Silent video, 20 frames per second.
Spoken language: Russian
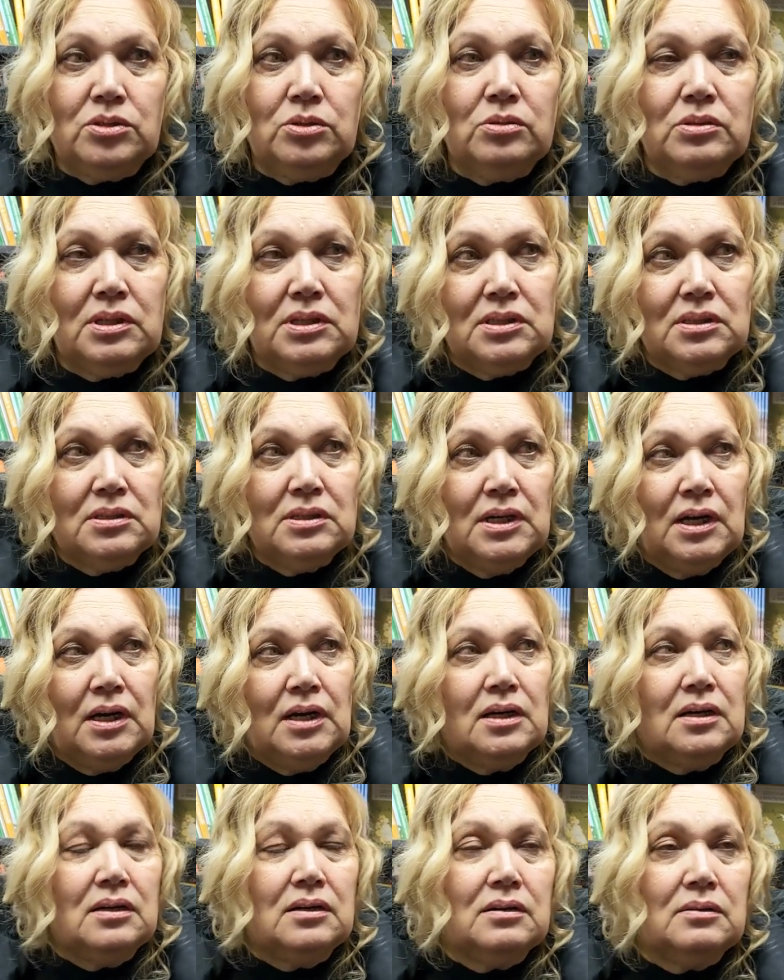Кто-то
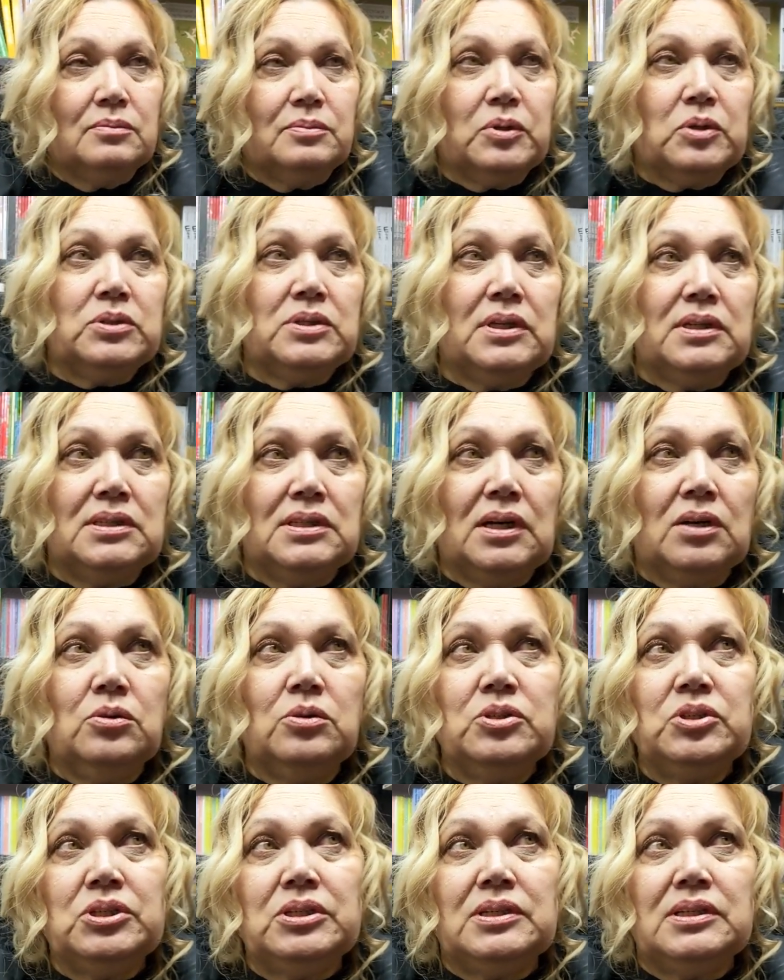просто
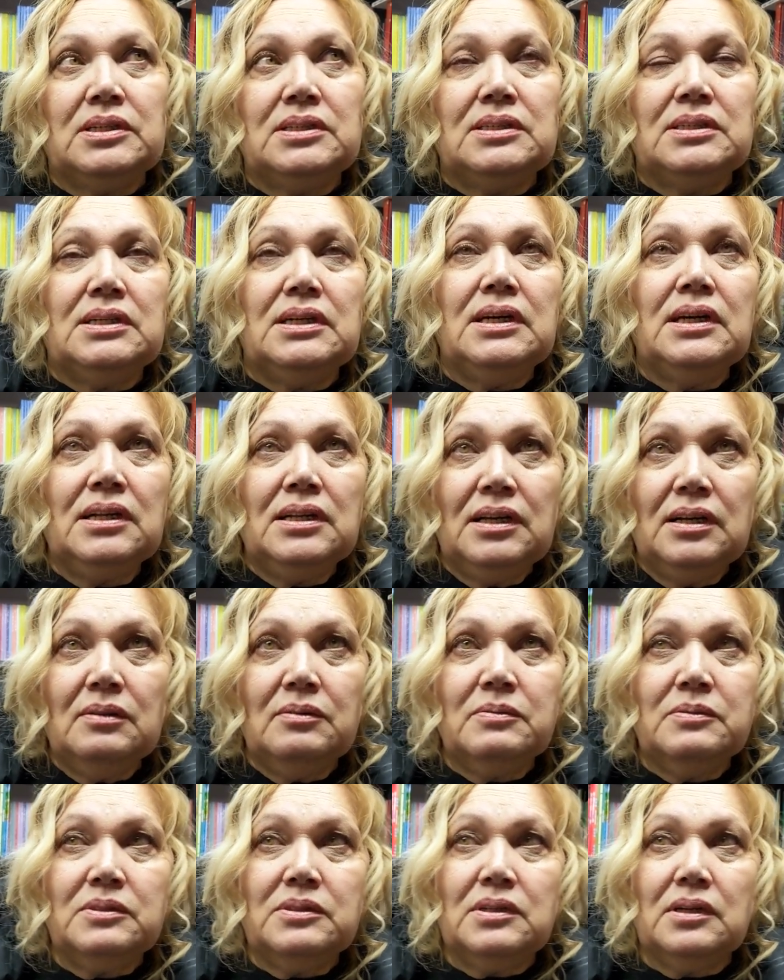закончилось
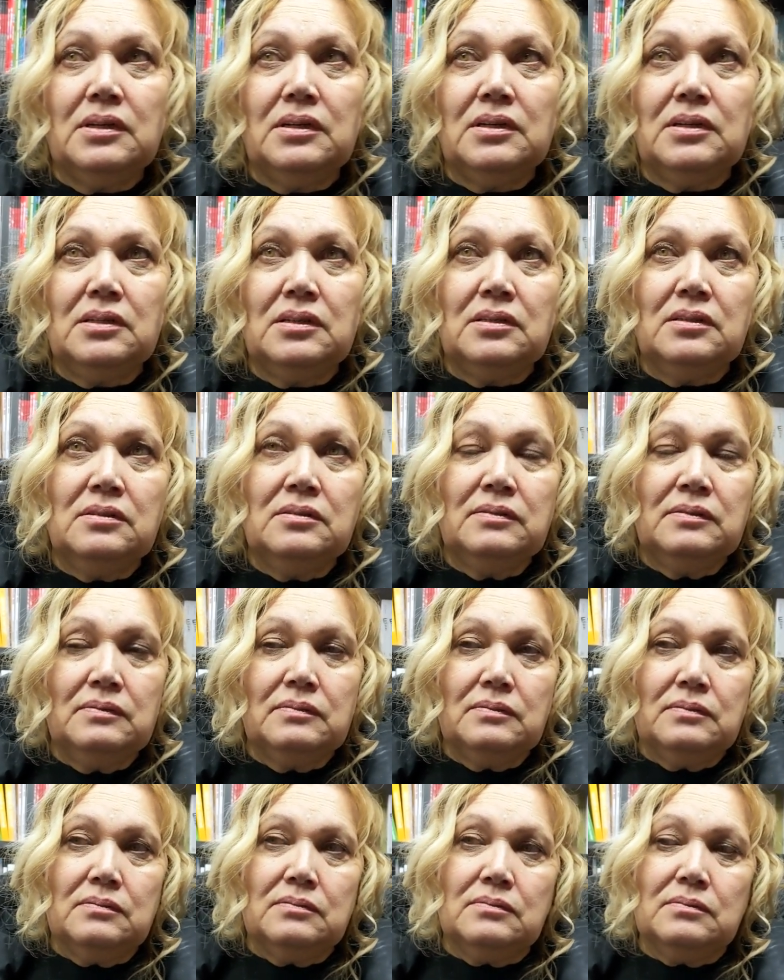дело за
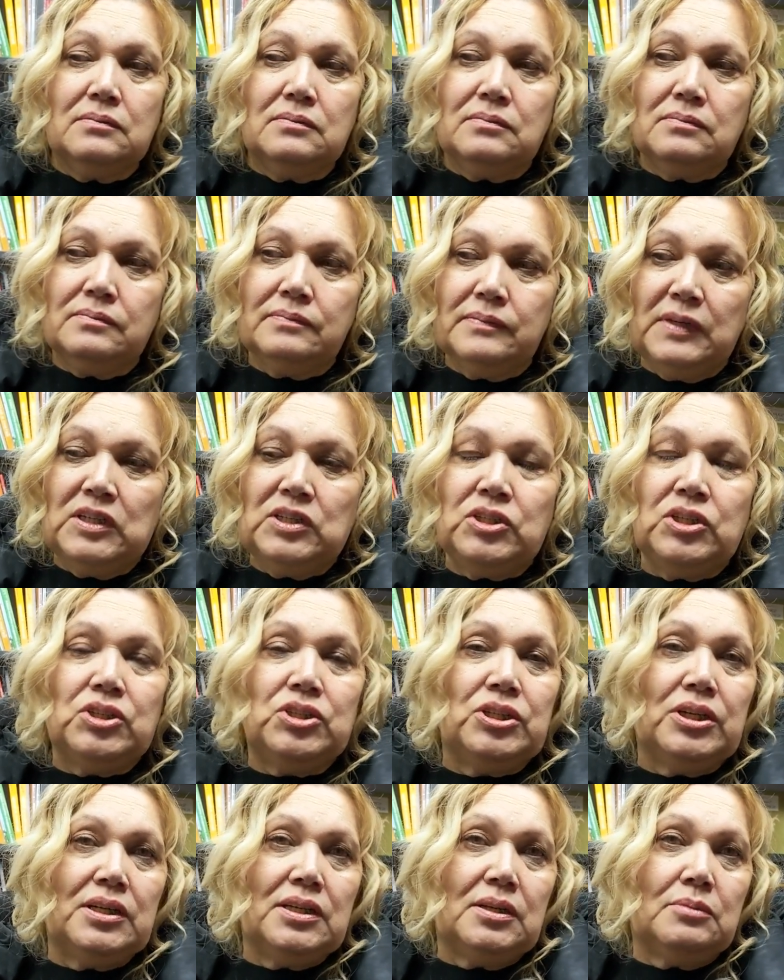
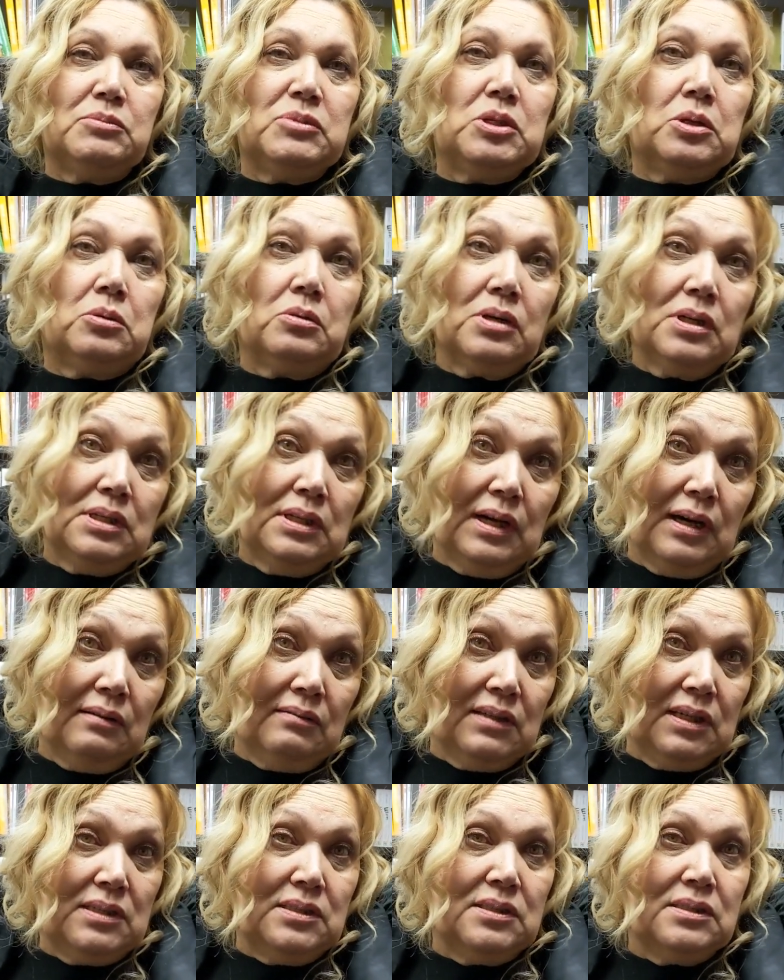истечением срока
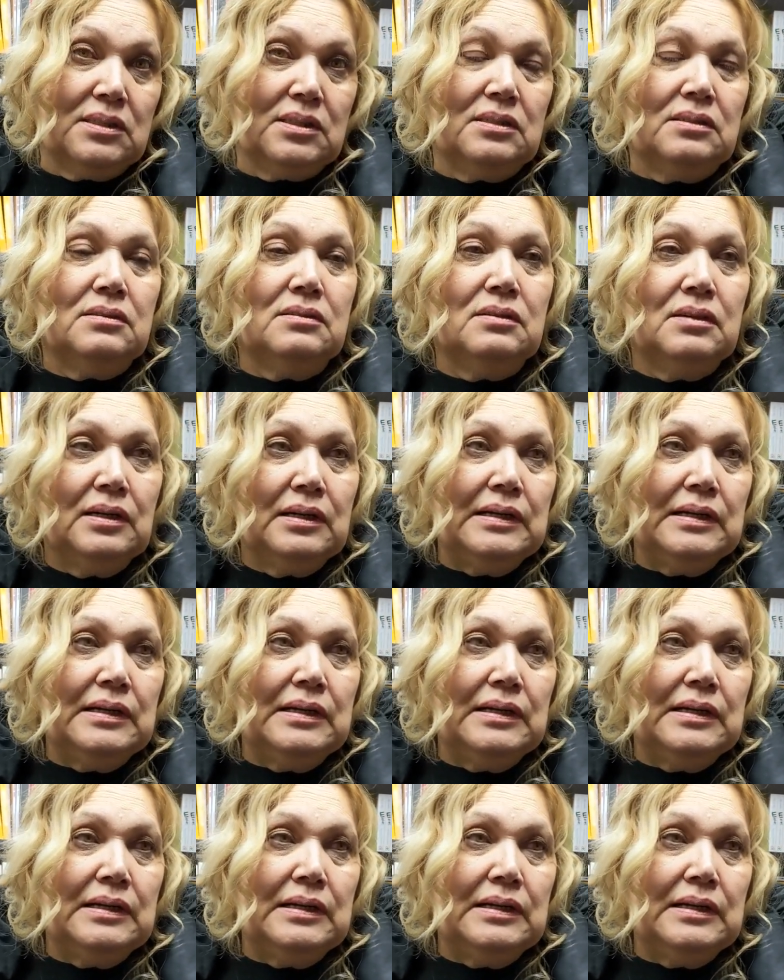давности.